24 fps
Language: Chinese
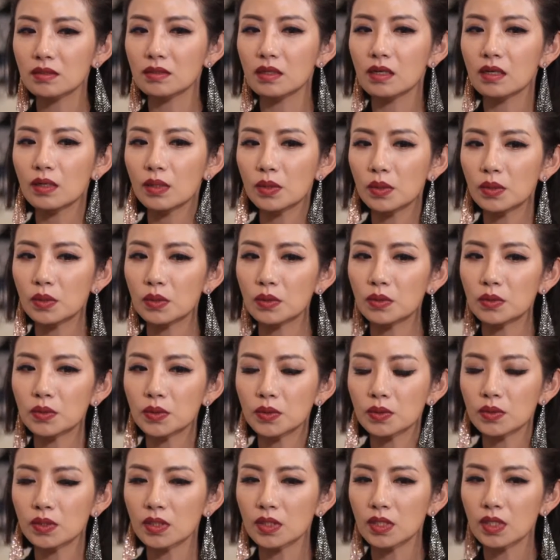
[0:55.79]
然
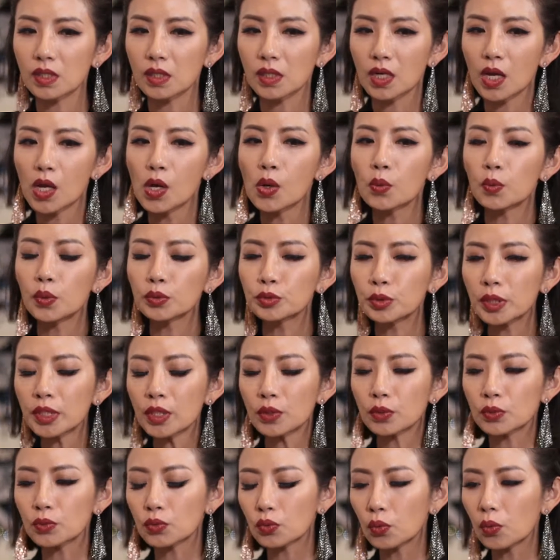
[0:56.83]
后，我觉得
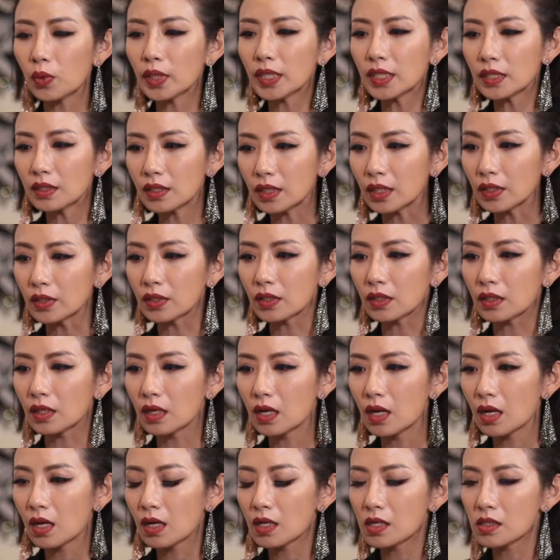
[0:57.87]
有多一点
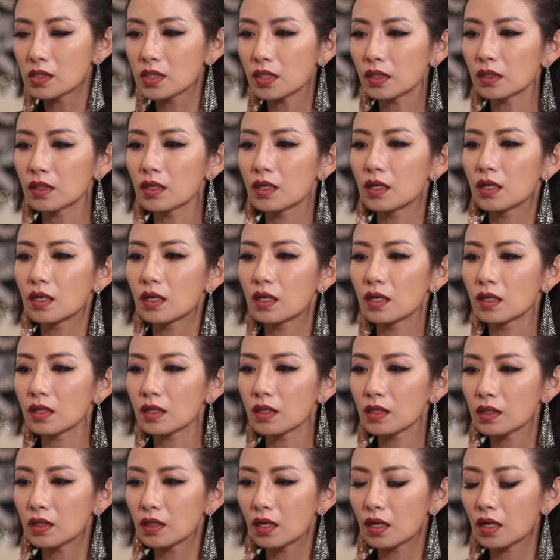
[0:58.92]
的这个
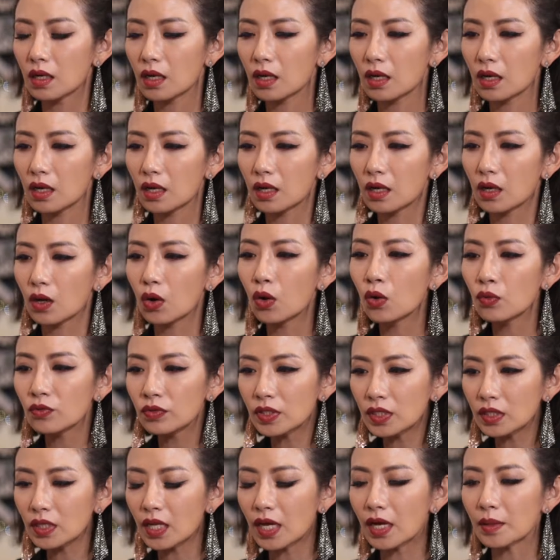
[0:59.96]
呃
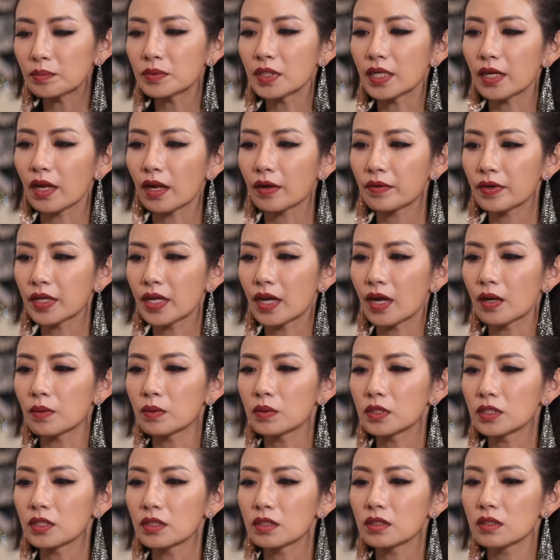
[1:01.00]
overlap 的 area，
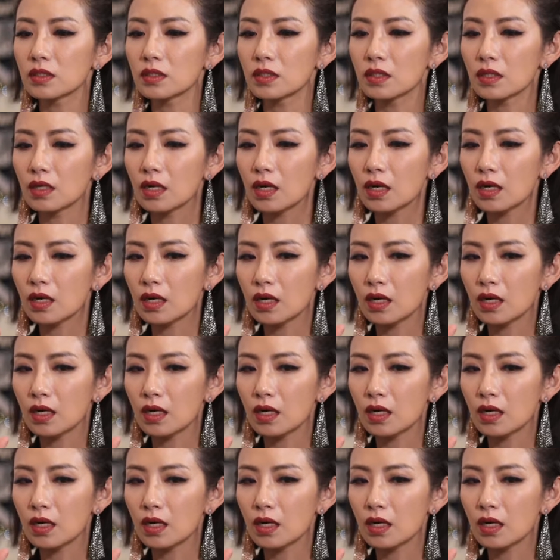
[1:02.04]
或者是